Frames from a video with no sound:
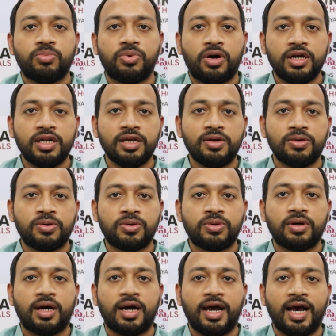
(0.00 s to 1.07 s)
బాడీలో
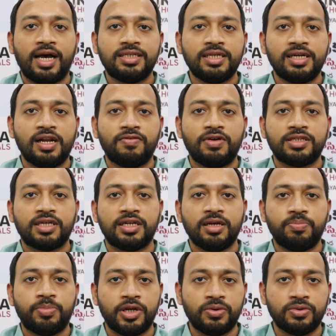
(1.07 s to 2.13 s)
యాసిడ్ లెవెల్స్
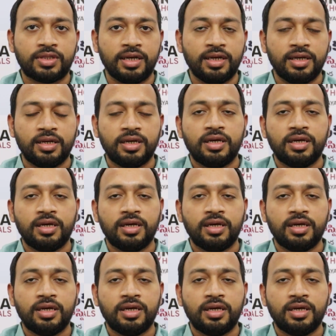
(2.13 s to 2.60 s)
అనేవి పెరుగుతాయి